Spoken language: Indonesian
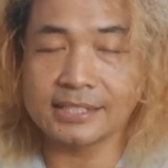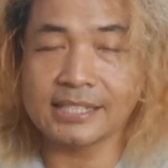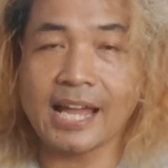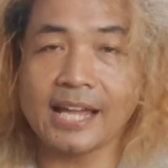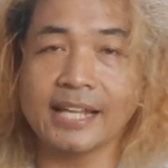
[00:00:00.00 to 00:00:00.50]

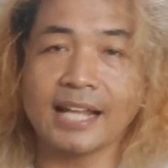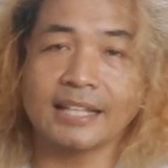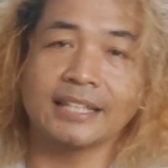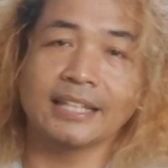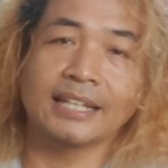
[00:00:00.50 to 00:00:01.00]
Saya
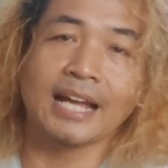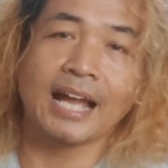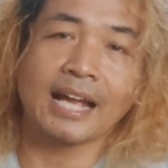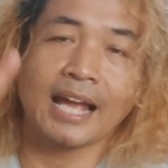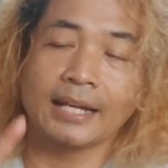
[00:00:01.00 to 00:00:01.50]

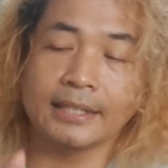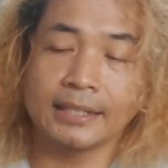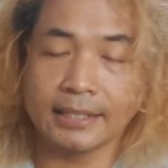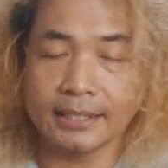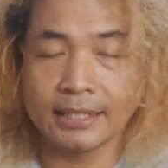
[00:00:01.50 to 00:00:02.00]
tiga
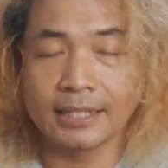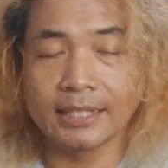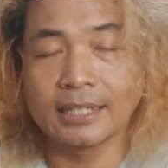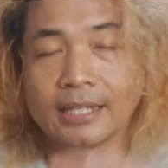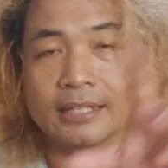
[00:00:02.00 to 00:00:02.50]
kali,
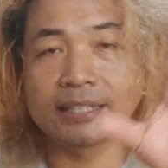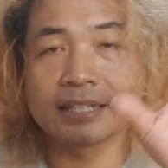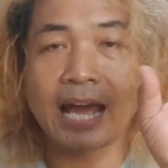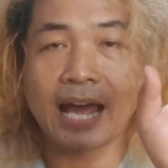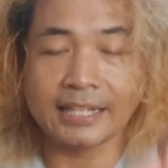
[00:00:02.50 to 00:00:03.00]

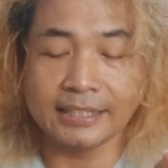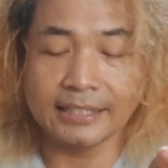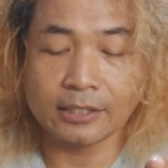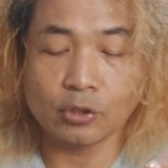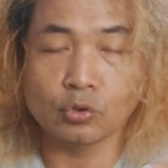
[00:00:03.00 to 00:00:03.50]
tiga
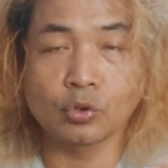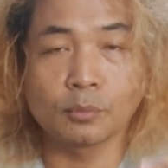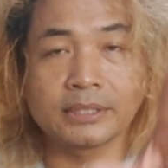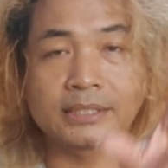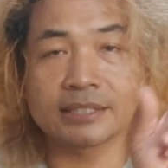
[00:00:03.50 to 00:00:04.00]
hari
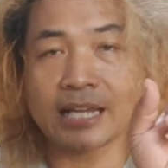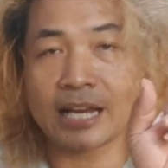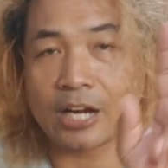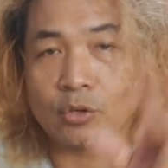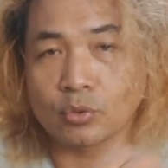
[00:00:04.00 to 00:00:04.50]
konsumsi
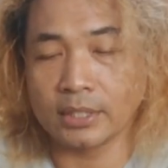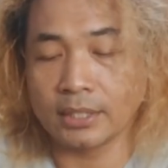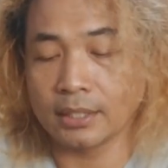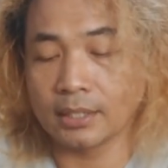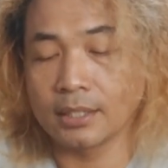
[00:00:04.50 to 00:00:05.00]
secara
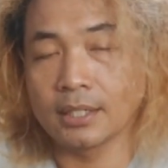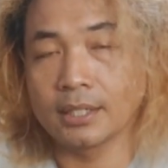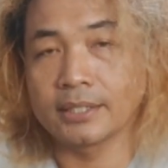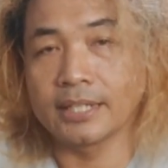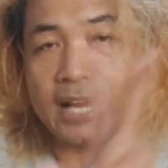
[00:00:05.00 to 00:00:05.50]
rutin.
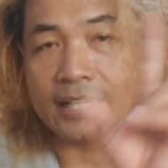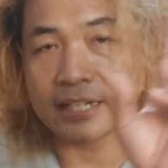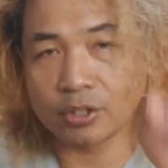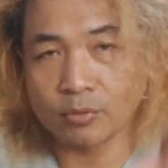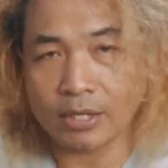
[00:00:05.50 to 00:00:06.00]
Di hari
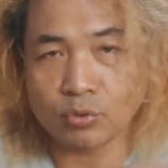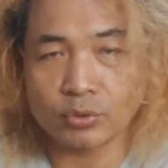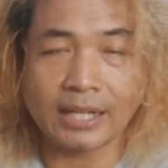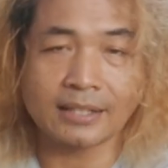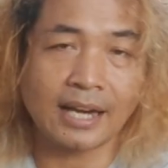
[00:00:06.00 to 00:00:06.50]
kedua
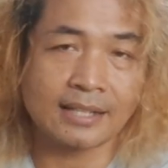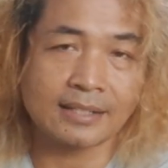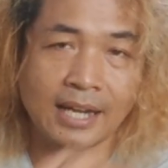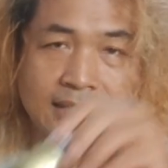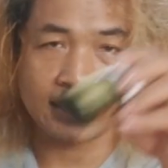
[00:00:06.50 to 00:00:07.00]
sudah
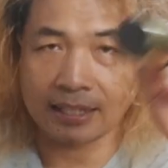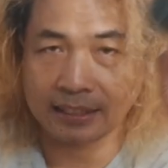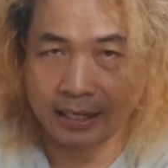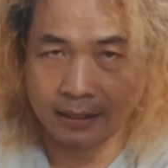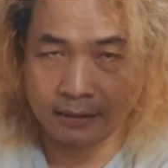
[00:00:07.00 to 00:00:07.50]
terasa khasiatnya.